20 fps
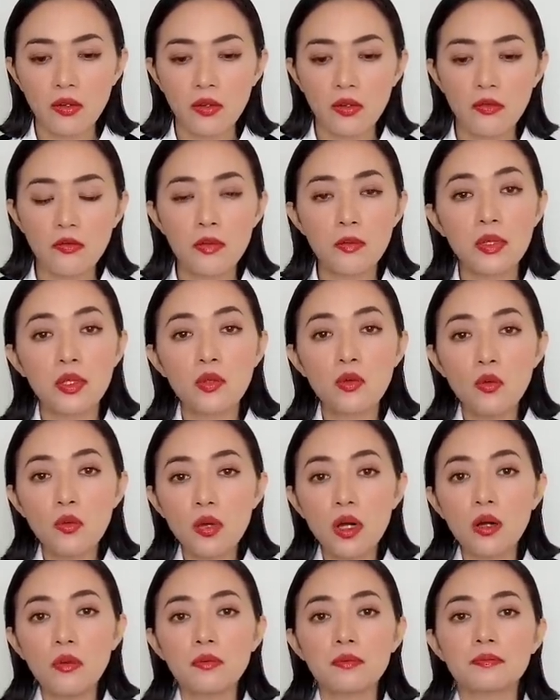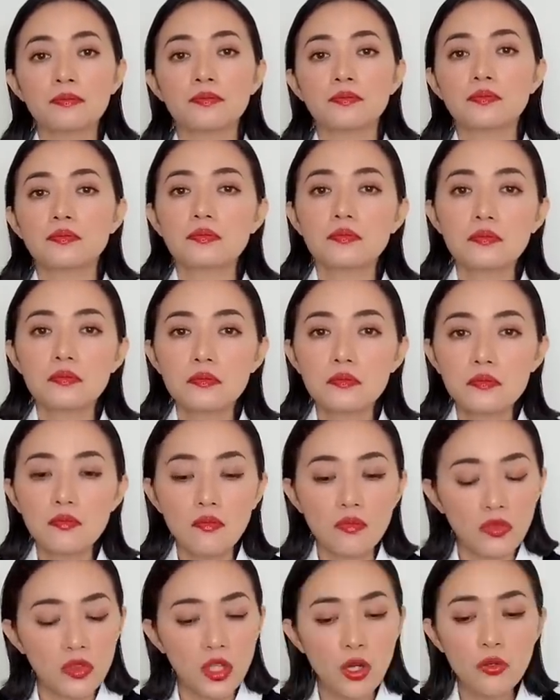vì mình ngu ngốc
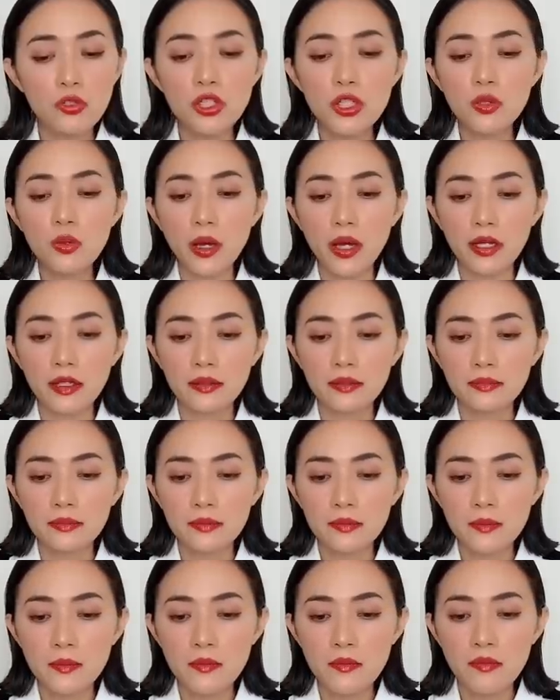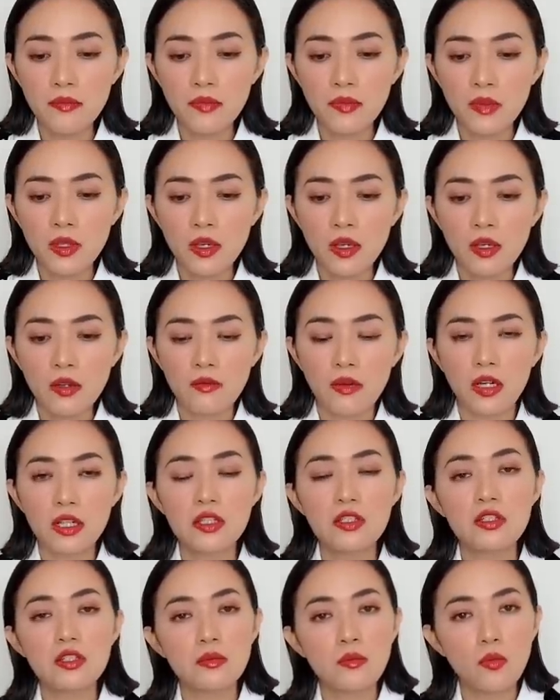thiếu trí tuệ và cái
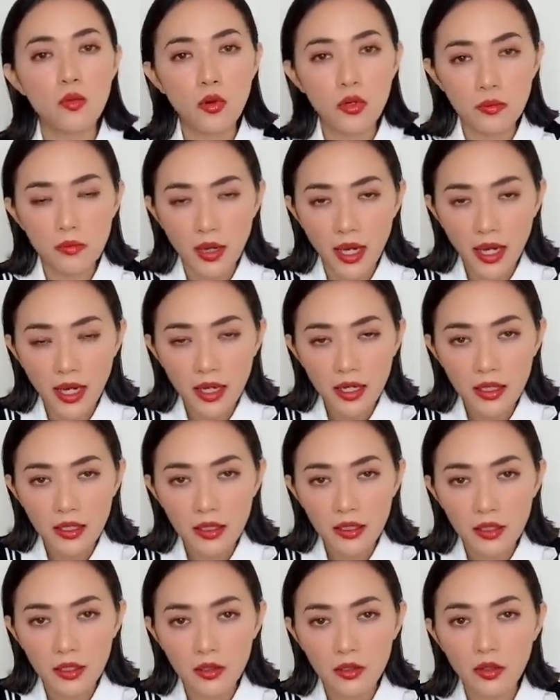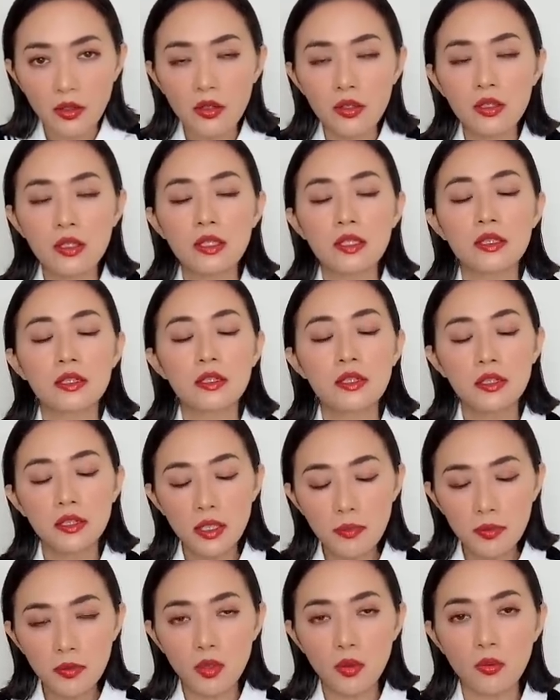sự buồn bã nó
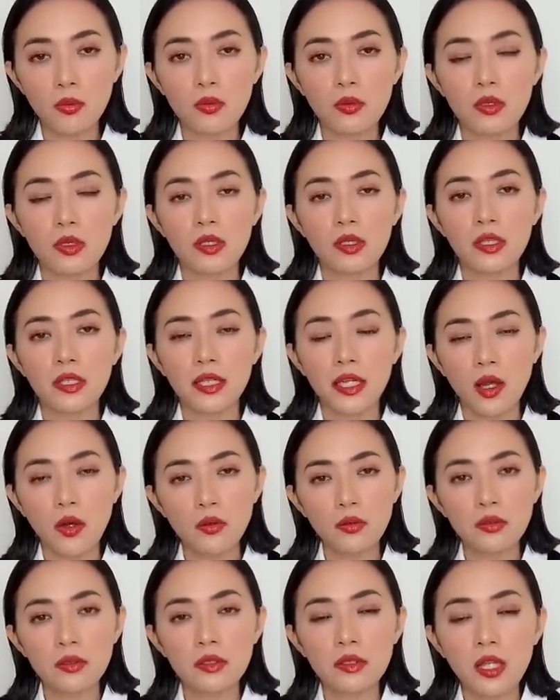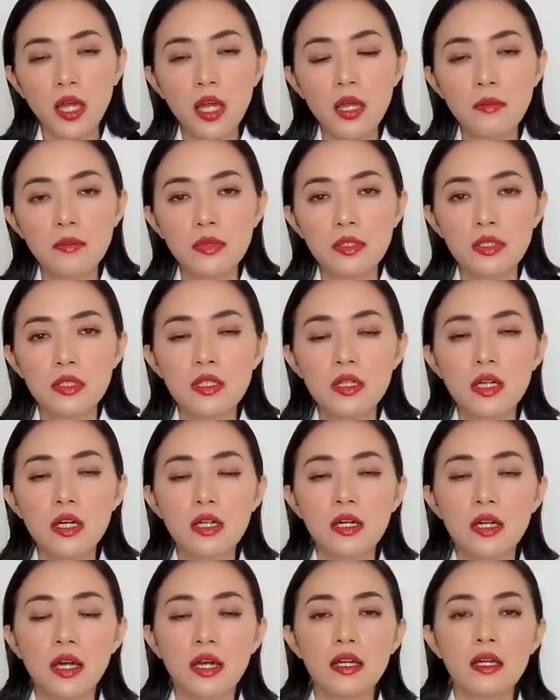tiếp tục kéo thêm những cái,
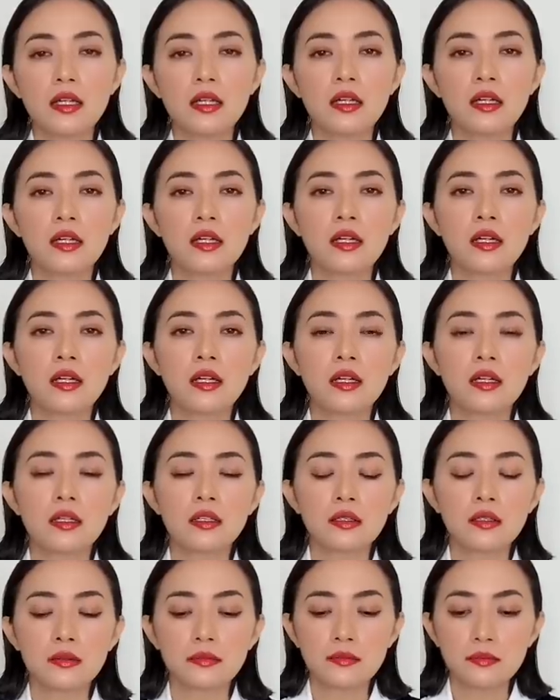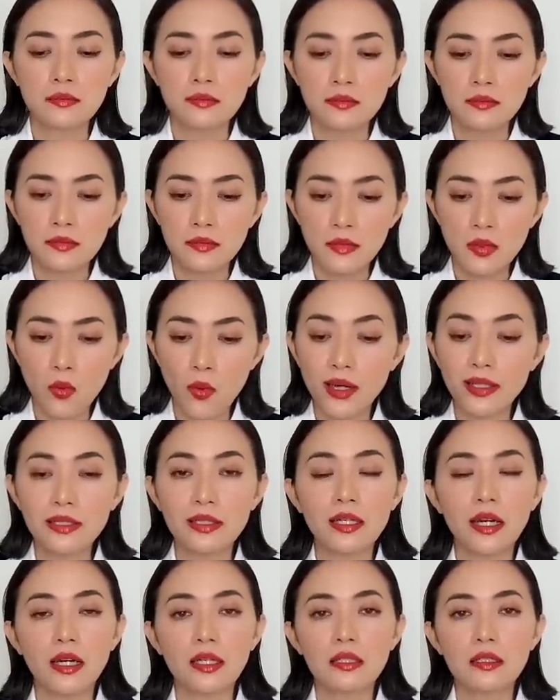cái um, hoàn
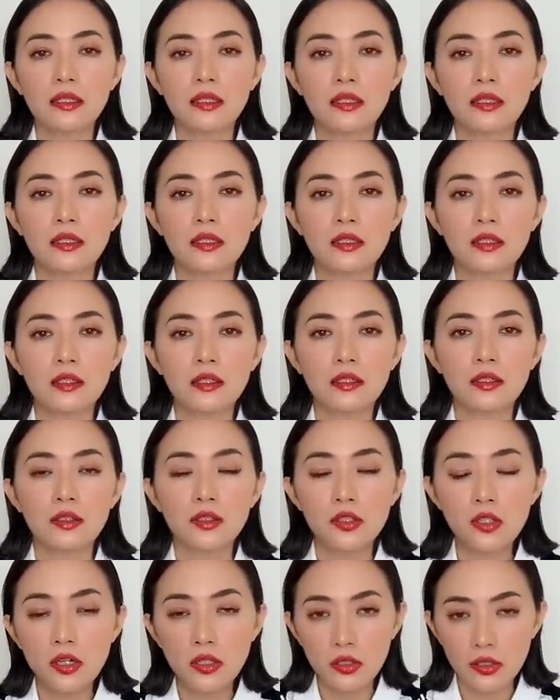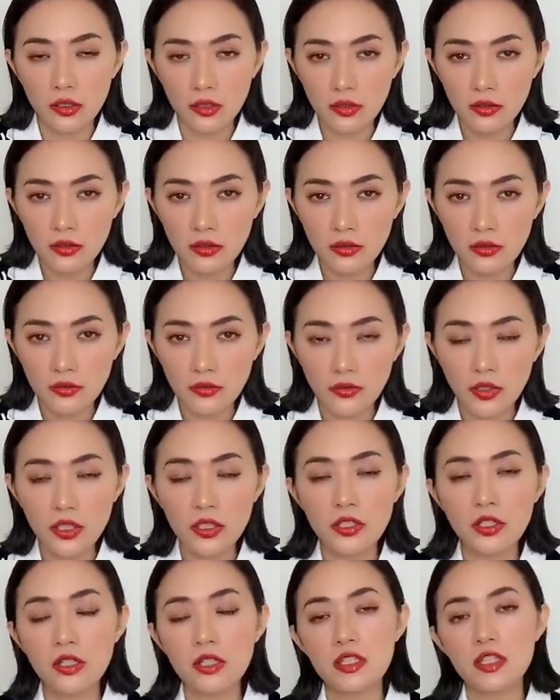cảnh tương ứng với
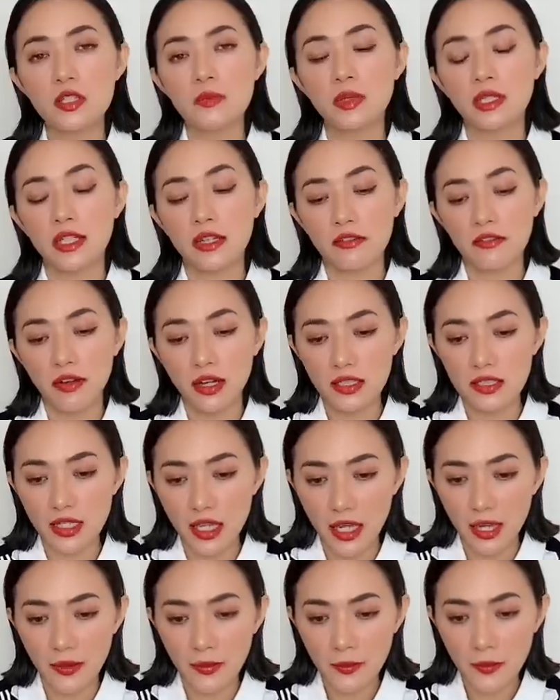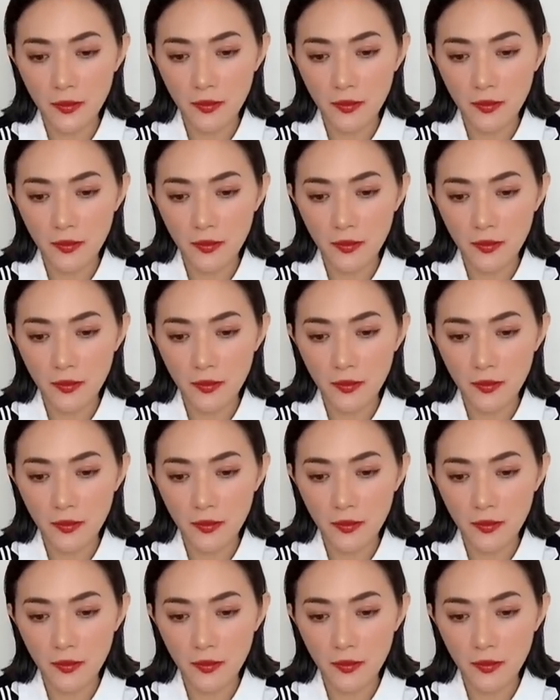những cái gì mình đang phát ra